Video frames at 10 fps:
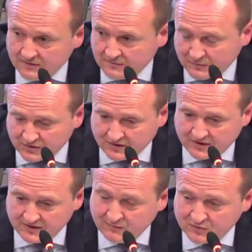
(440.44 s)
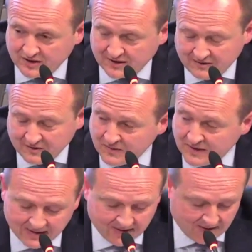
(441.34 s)
desde pues, que llevamos aquí. ¿no?
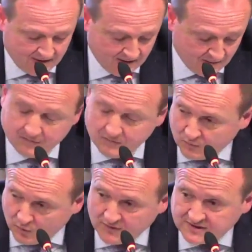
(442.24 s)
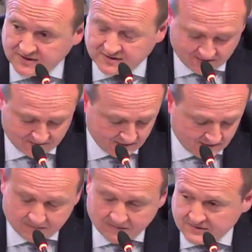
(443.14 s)
Y vuelvo a insistir,
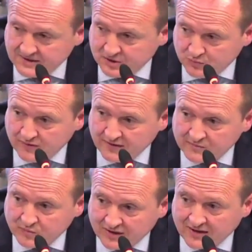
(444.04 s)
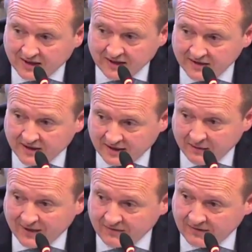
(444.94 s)
mm, si nos puede responder qué,
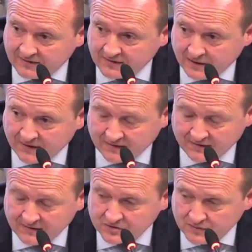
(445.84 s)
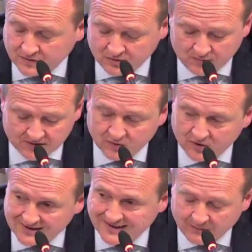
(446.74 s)
van a hacer, qué van a hacer. Sobre todo lo más
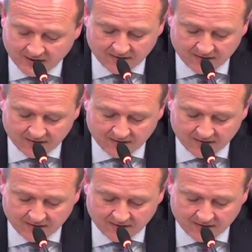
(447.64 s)
importante es que qué van a